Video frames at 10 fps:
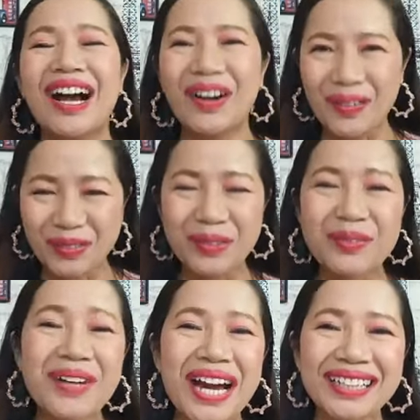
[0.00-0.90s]
ขอบคุณ
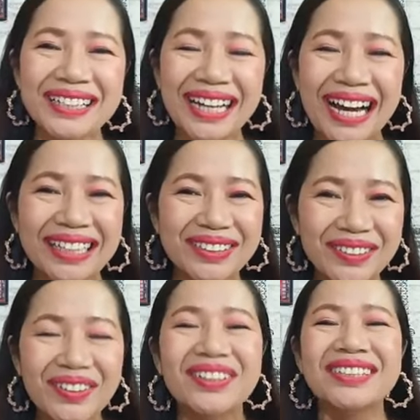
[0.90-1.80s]
มากเลยนะคะ ทุก
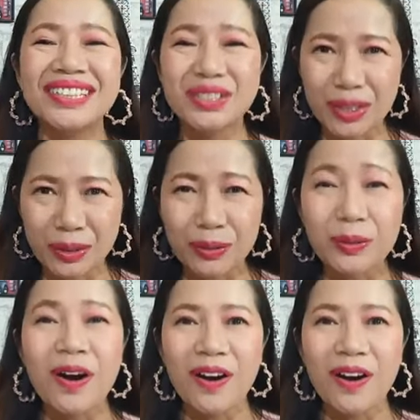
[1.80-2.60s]
คนที่ช่วยกรุณา